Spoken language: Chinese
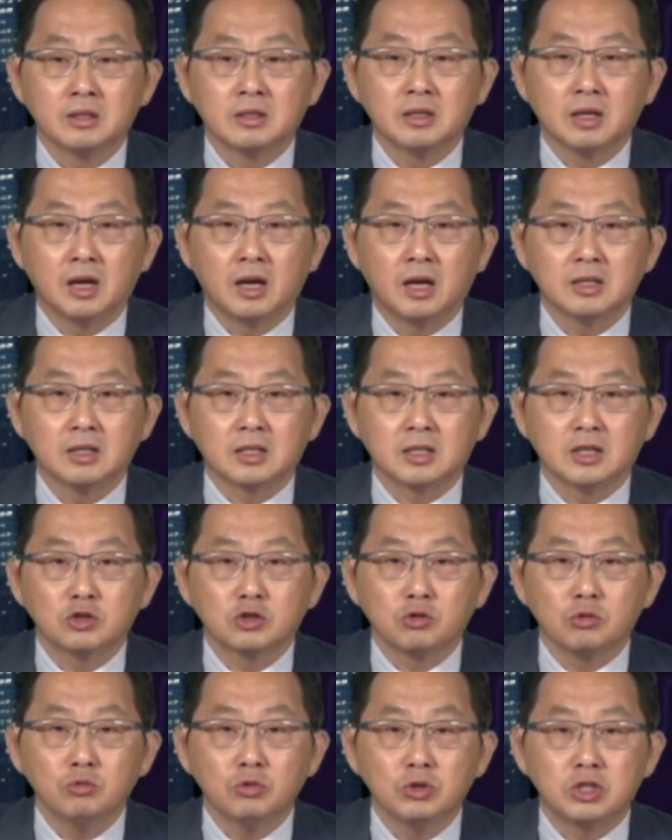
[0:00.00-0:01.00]
那整个
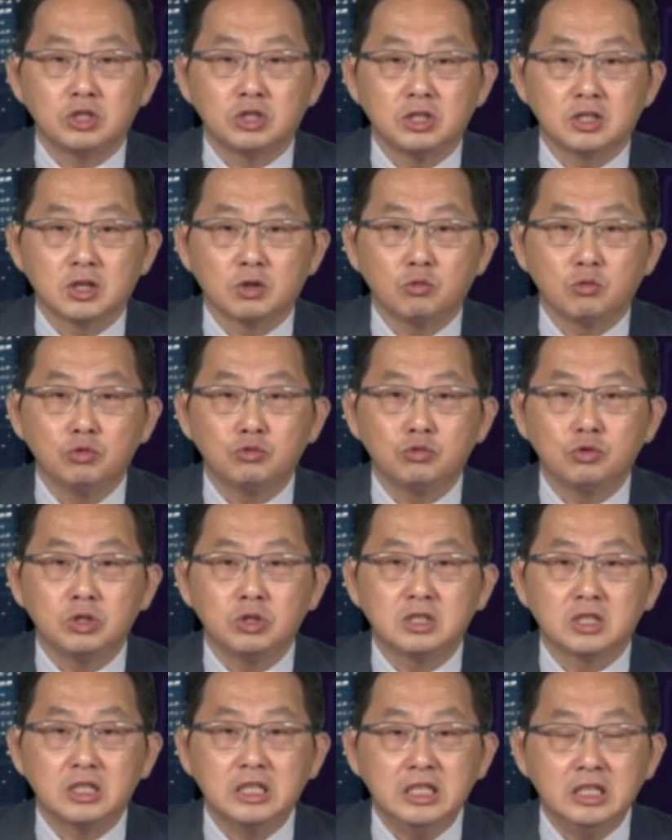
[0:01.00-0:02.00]
中国企业在过
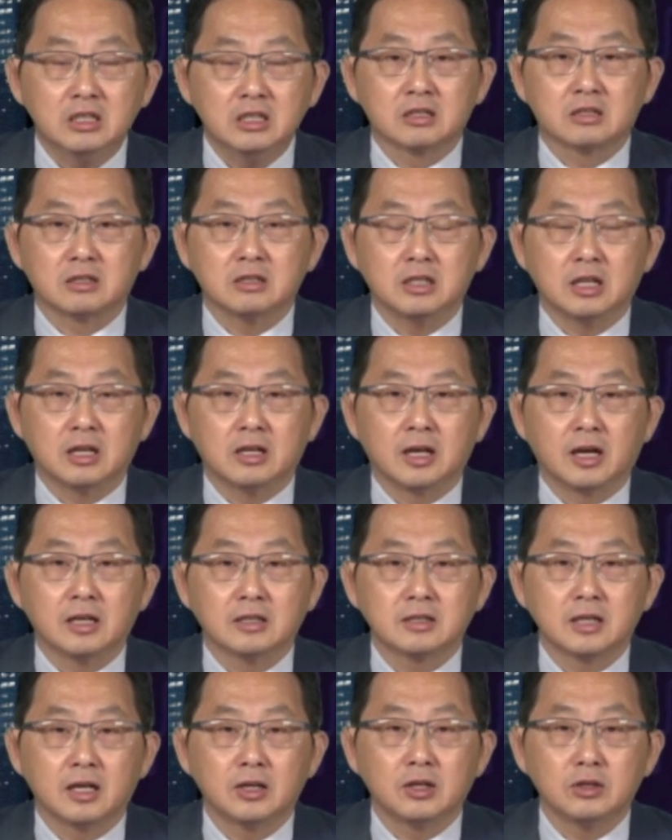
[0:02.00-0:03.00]
去这一二十年
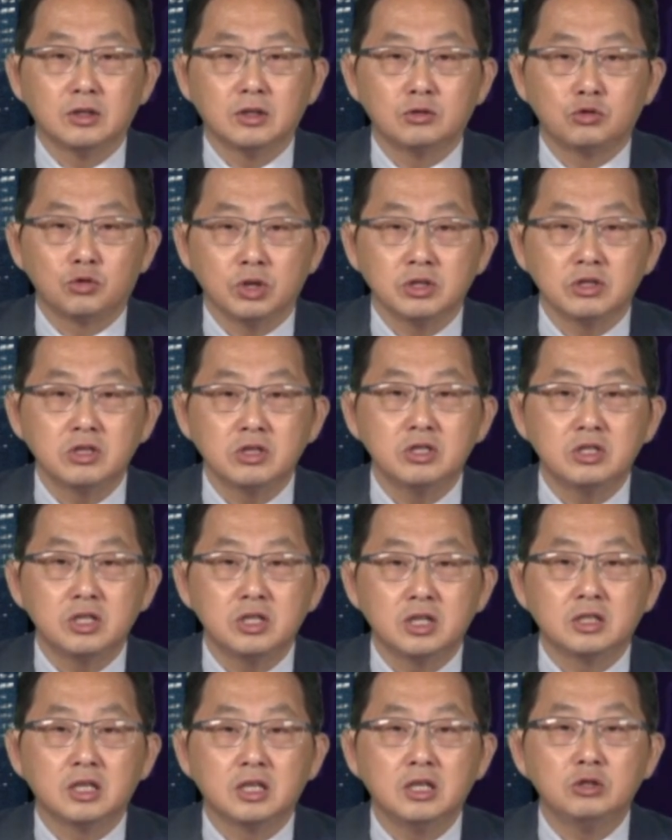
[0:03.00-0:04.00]
来，在全世
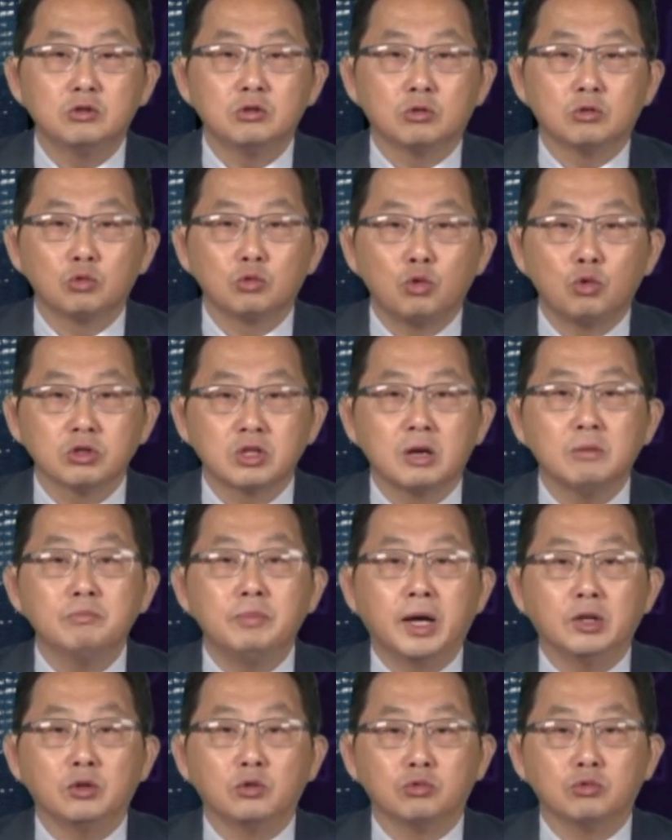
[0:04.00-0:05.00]
界的一种扩展
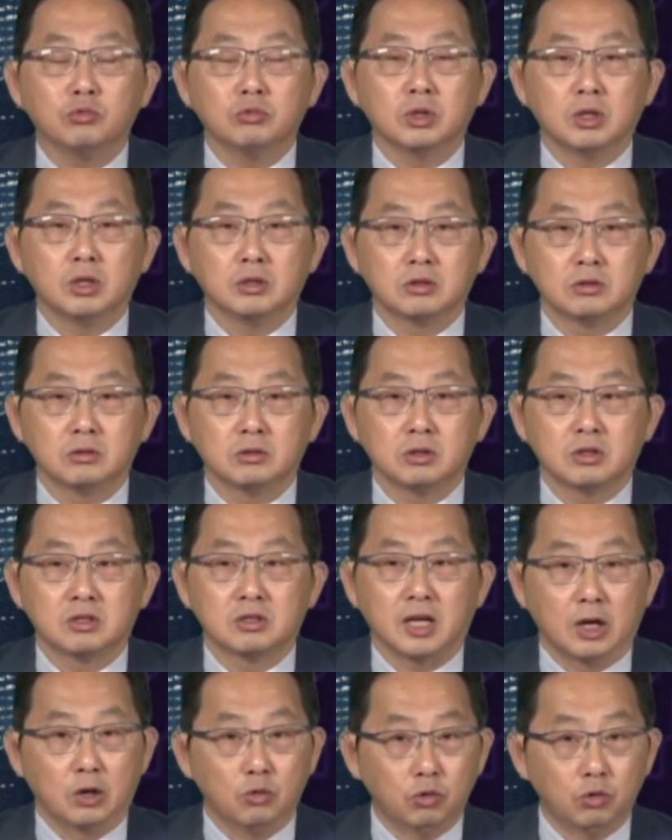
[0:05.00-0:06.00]
版图了，这个
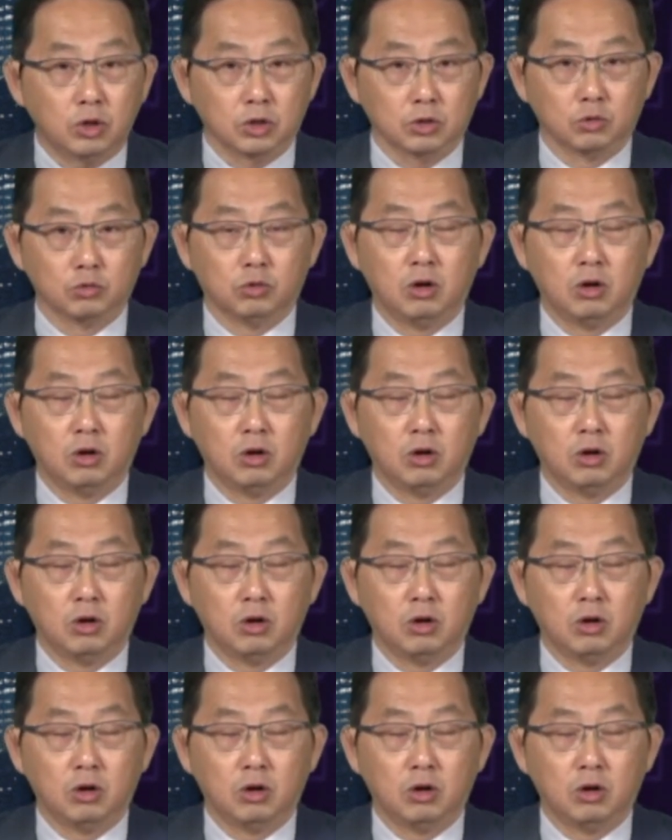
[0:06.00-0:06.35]
斩获很